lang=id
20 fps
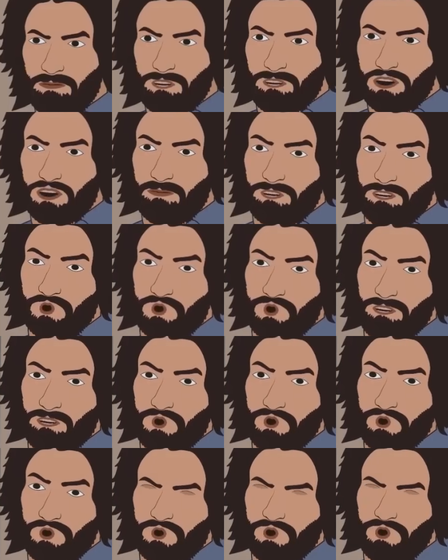Eh tapi tunggu
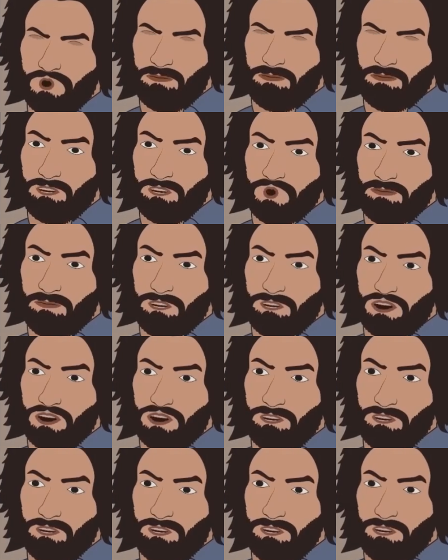dulu. Lu
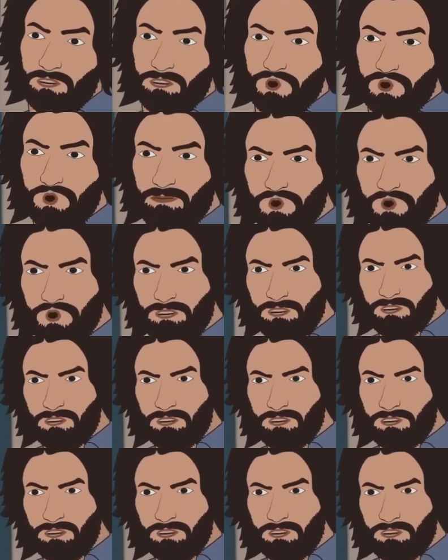bilang, lu mau